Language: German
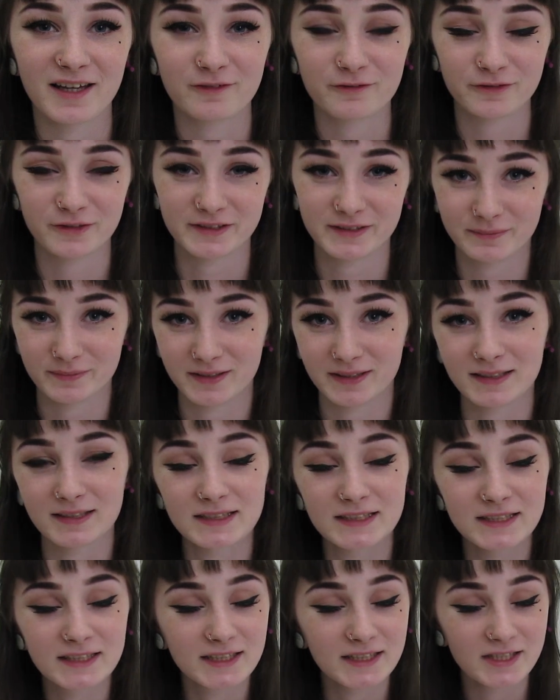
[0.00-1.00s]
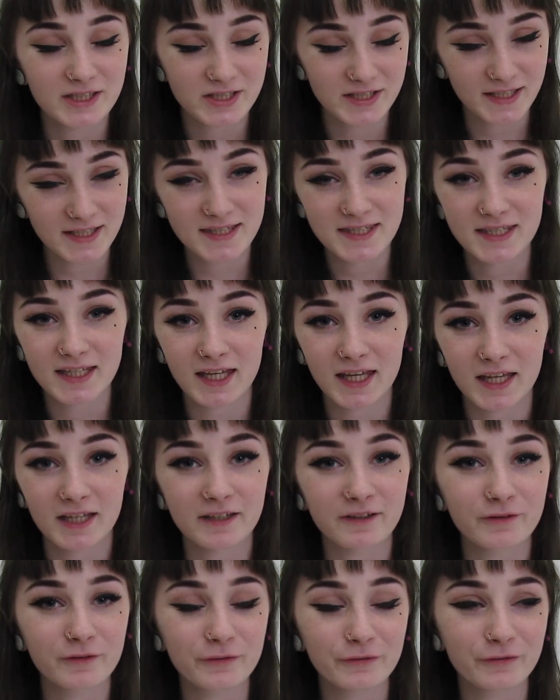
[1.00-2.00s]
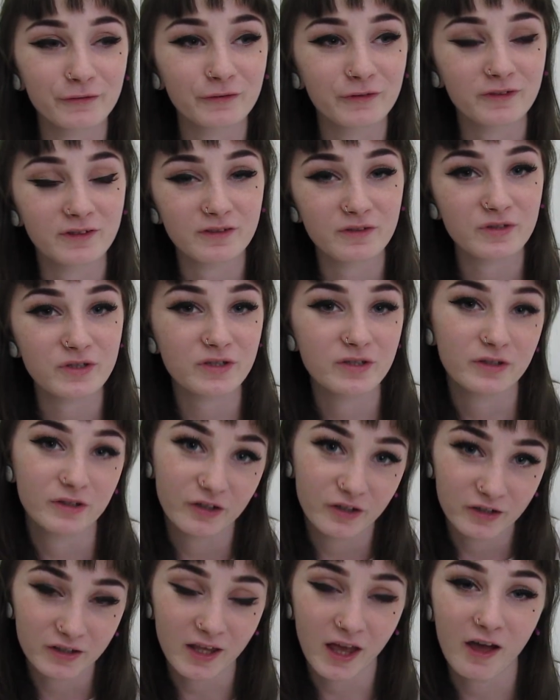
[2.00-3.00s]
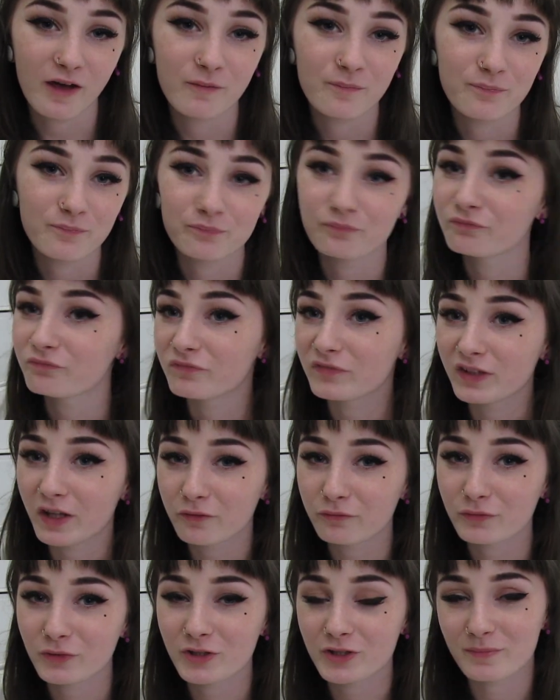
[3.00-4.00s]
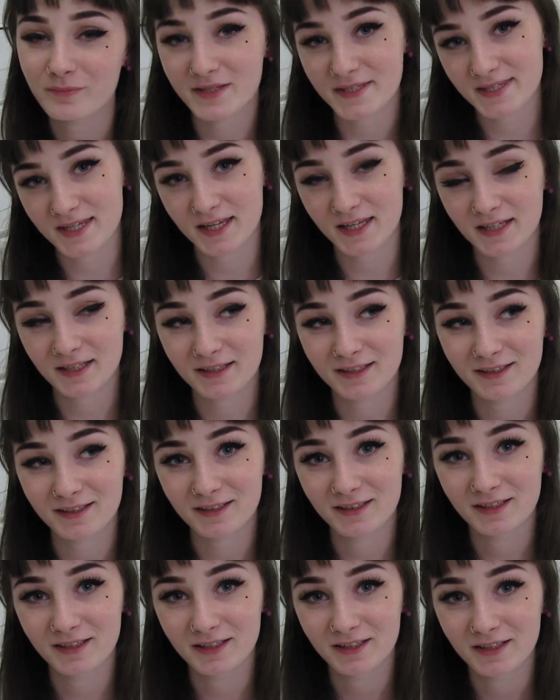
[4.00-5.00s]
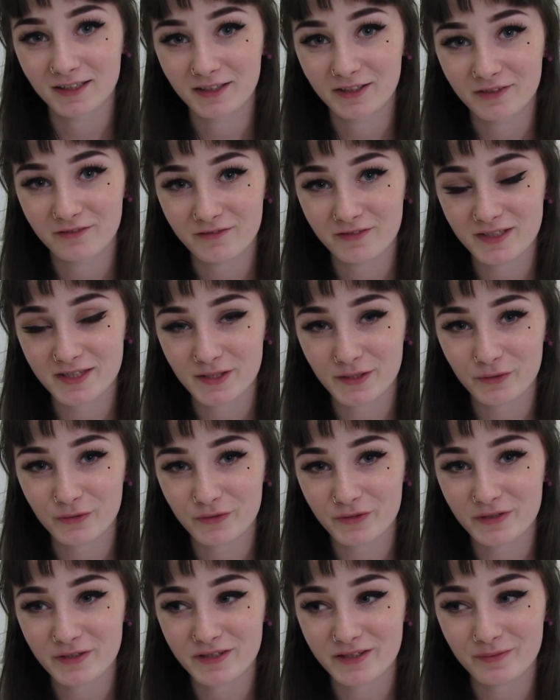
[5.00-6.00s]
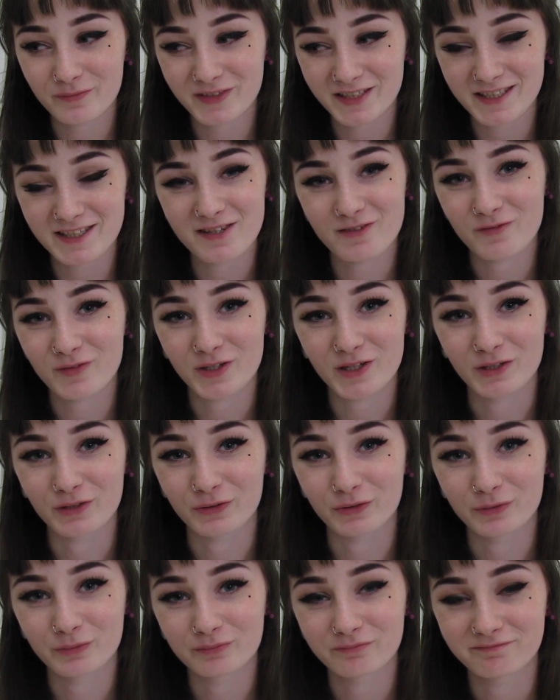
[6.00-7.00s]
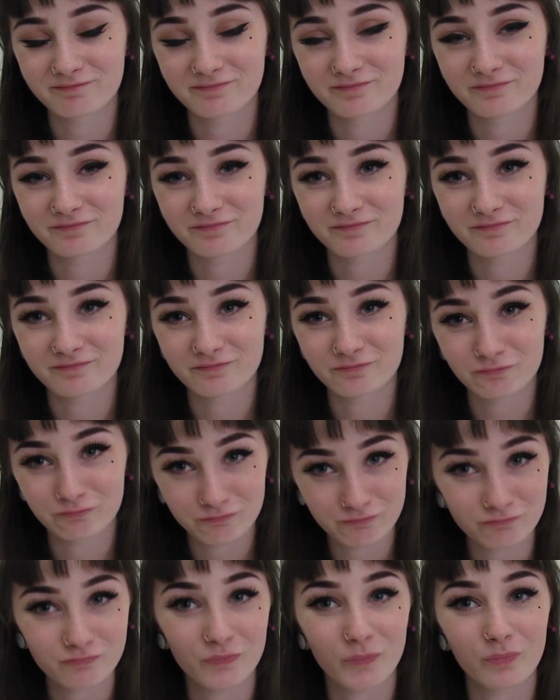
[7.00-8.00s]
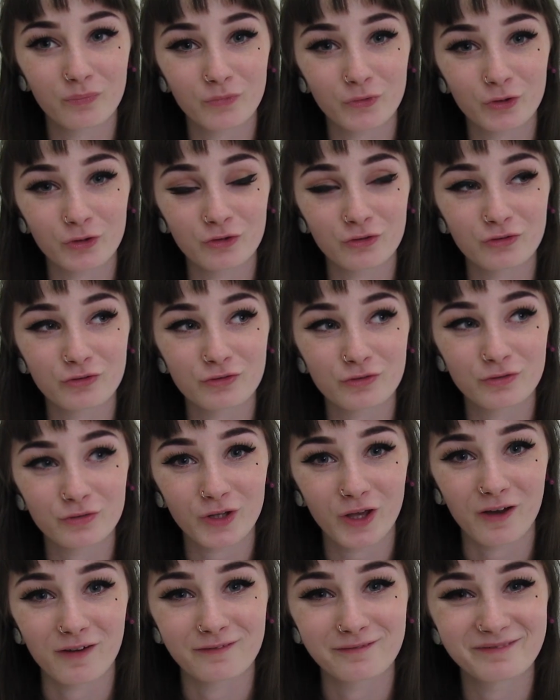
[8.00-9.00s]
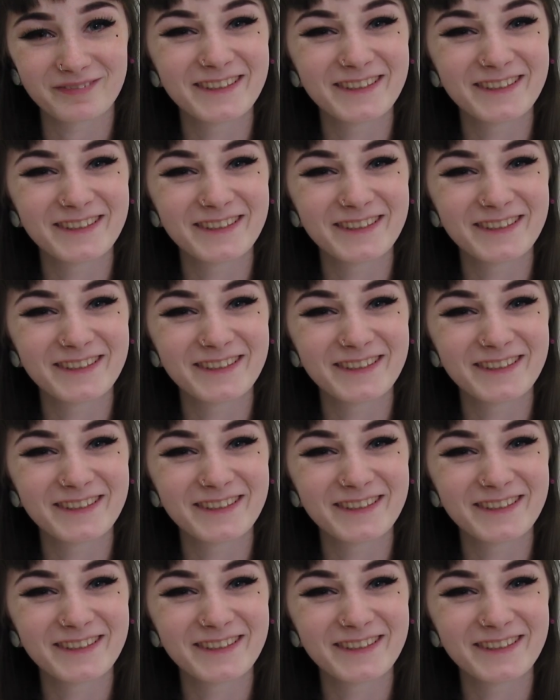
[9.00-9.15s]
Antwort. Aber stellt sie gerne und ja, dann würde ich mal sagen, wir sehen uns im nächsten Video. Und ja,